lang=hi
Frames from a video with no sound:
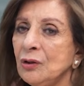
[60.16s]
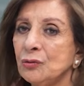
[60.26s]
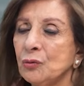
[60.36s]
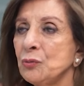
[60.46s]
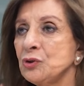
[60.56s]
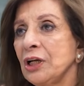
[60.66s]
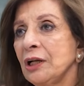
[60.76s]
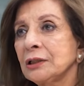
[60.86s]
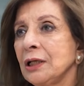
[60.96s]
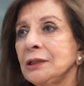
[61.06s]
तो मुझे
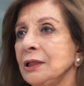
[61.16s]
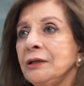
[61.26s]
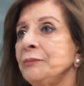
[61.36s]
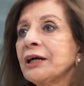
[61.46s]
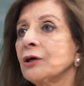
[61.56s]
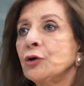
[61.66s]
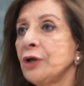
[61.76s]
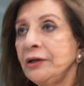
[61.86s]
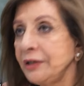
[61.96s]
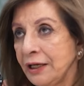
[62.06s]
लगता था ये मेरा
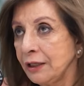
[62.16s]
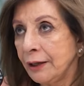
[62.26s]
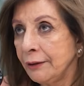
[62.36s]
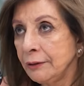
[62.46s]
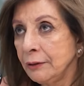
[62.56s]
कंटेंट नहीं है